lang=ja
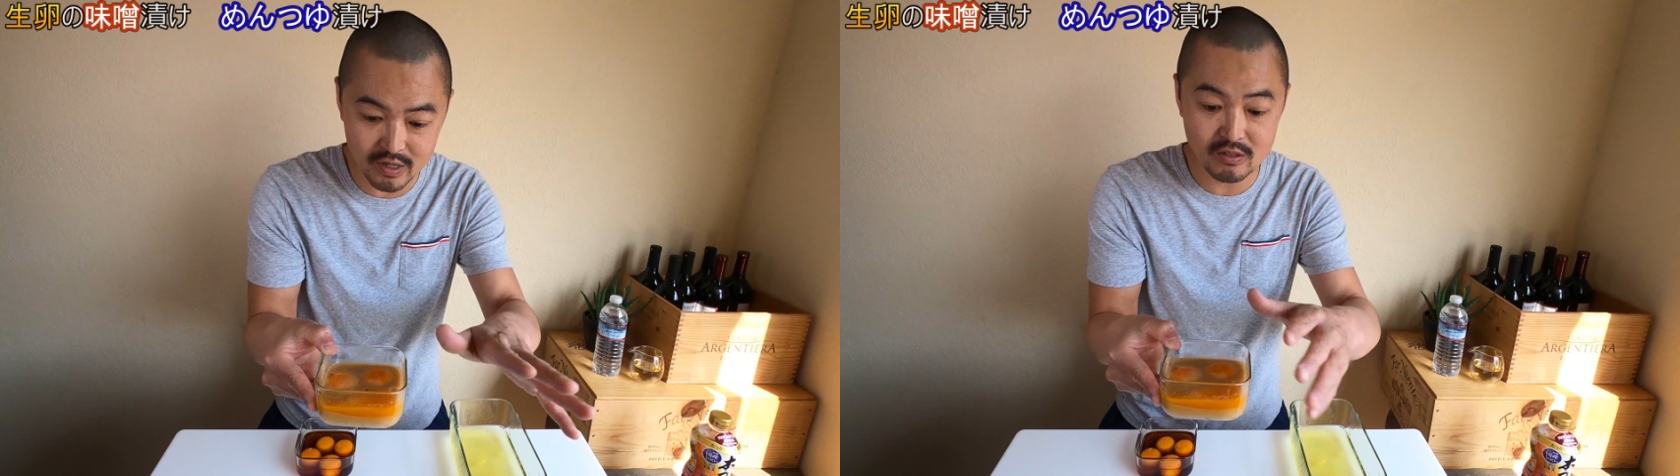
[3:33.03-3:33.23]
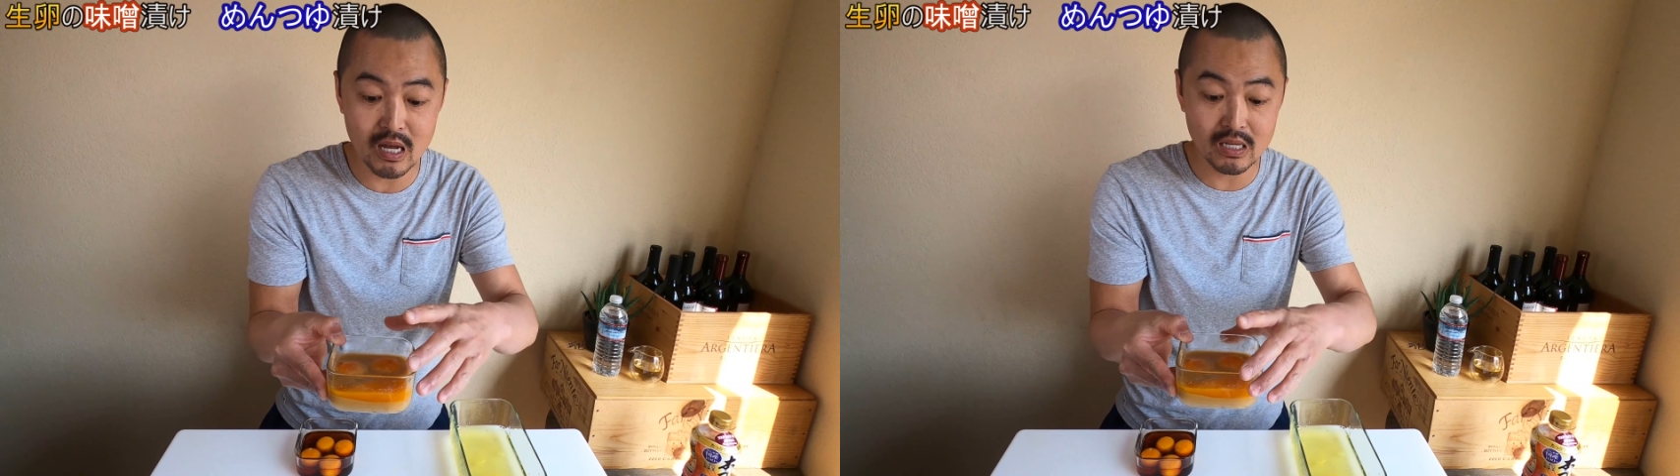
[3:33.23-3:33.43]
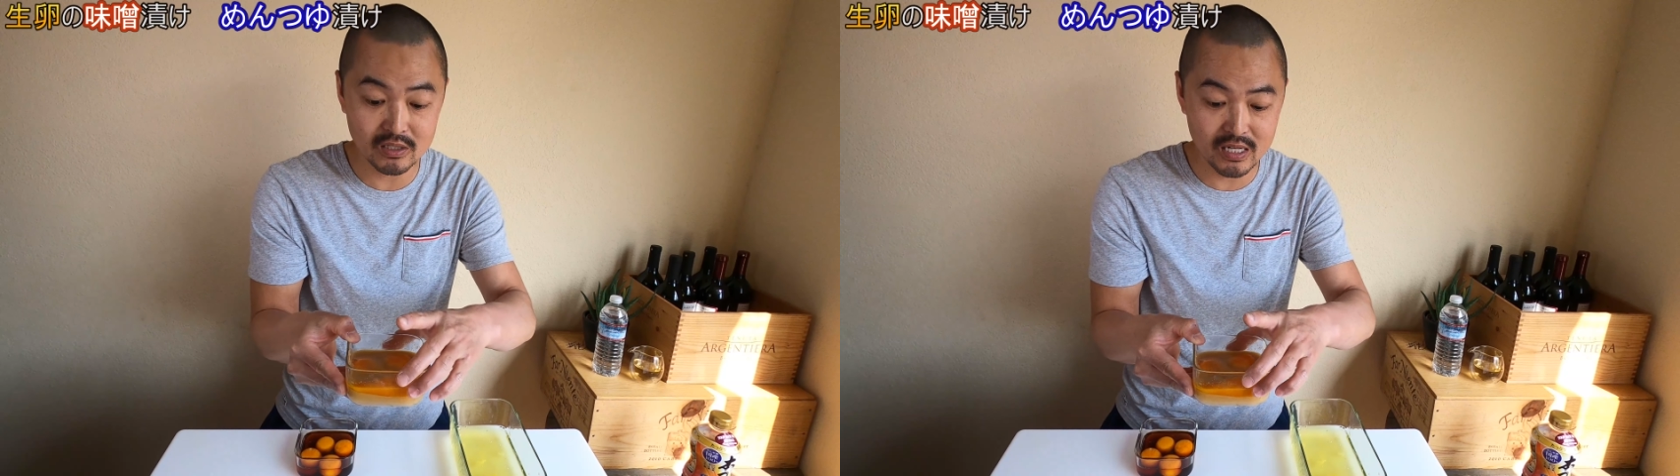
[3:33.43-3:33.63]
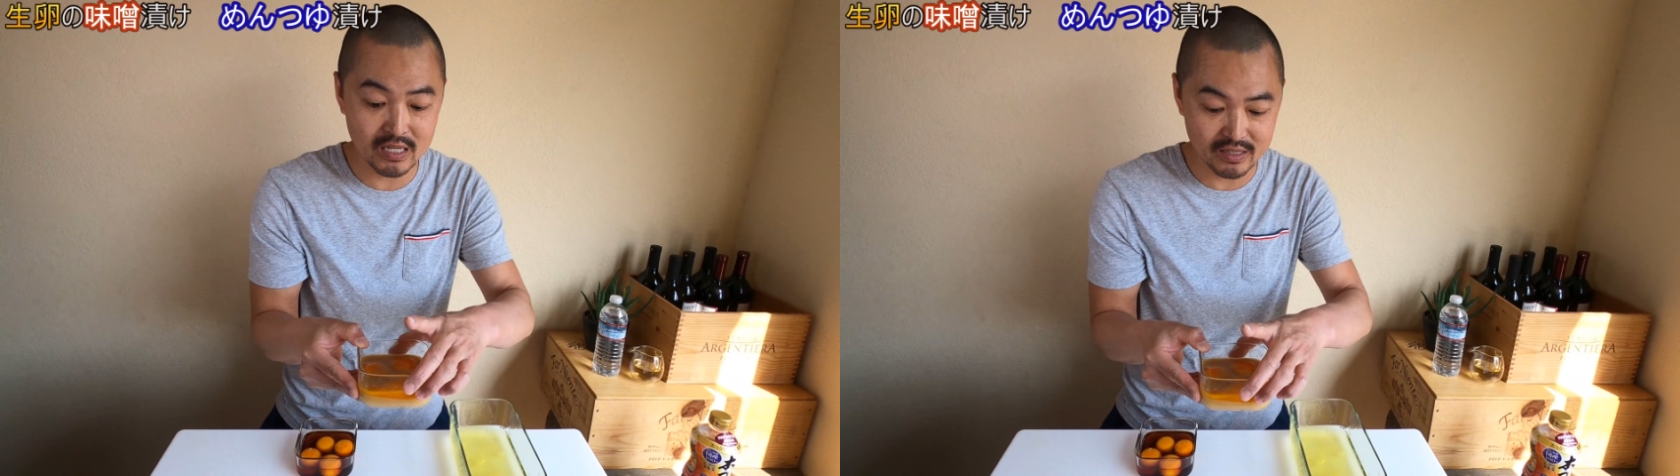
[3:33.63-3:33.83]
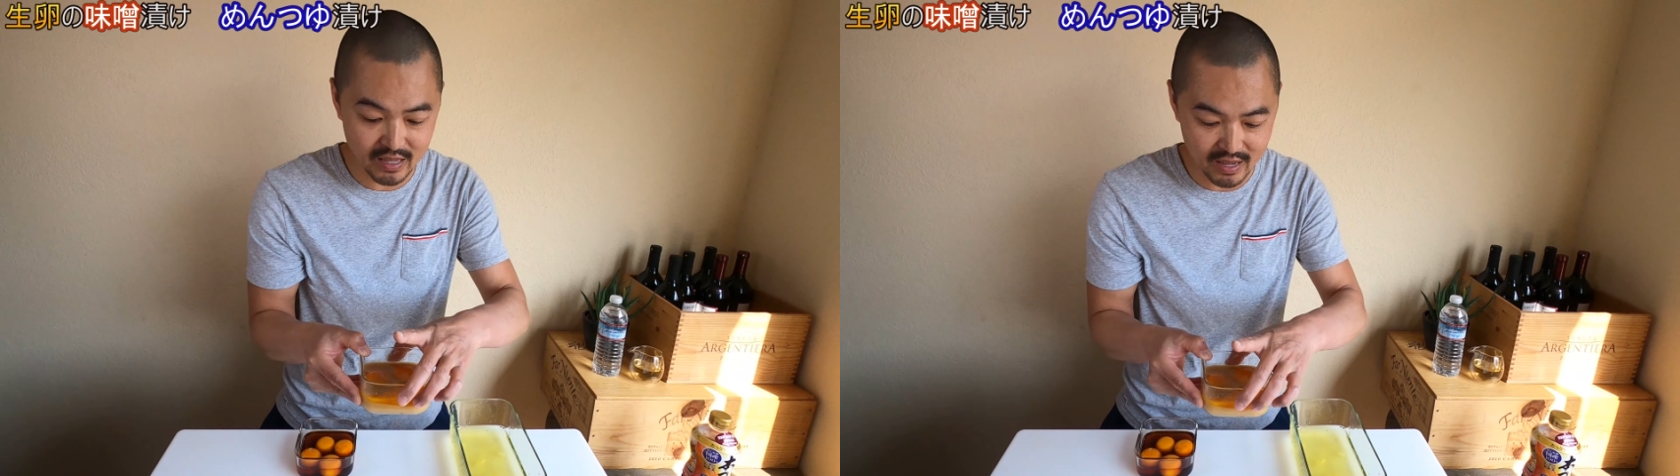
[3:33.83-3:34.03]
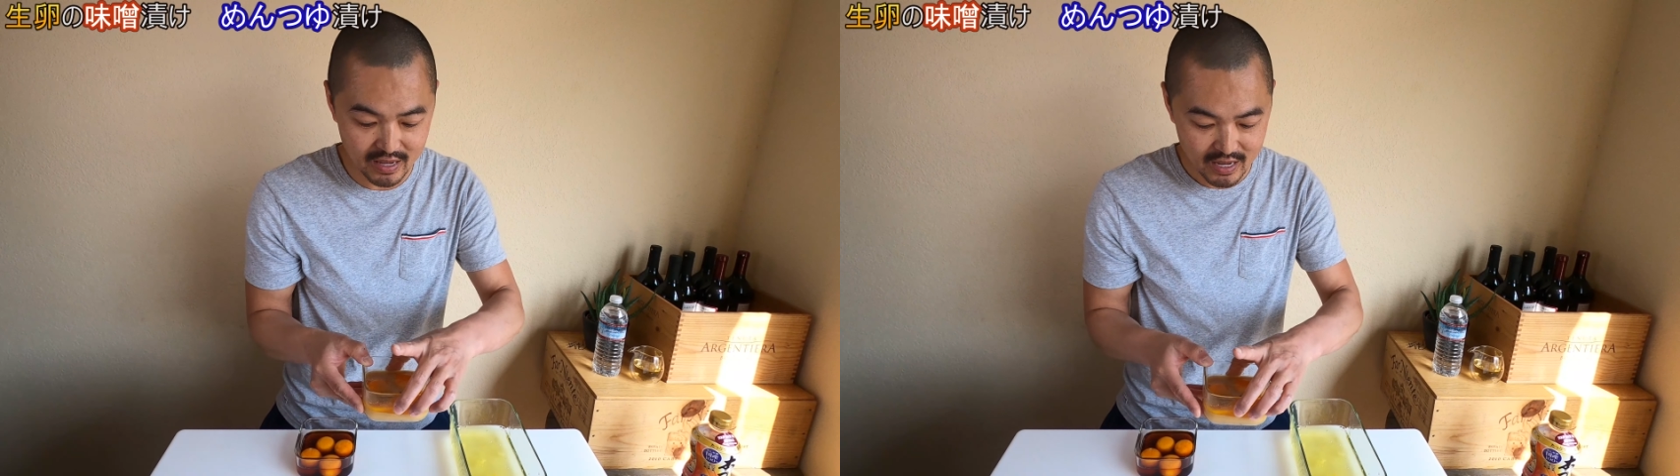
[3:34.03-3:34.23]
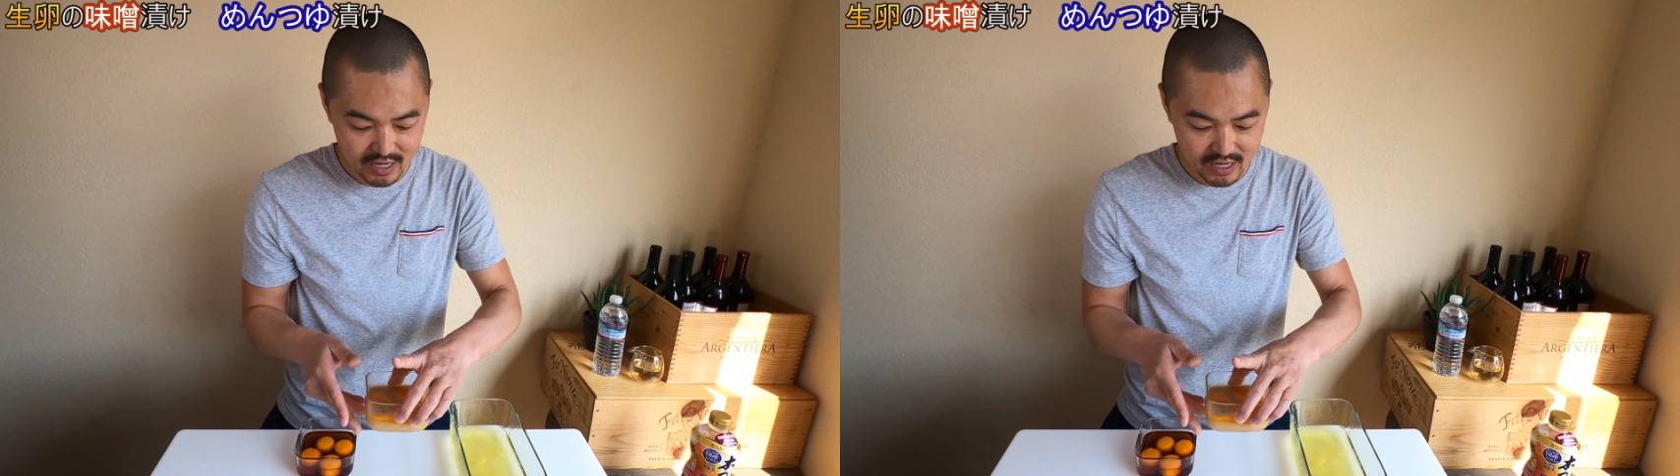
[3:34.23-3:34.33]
まるはずなんで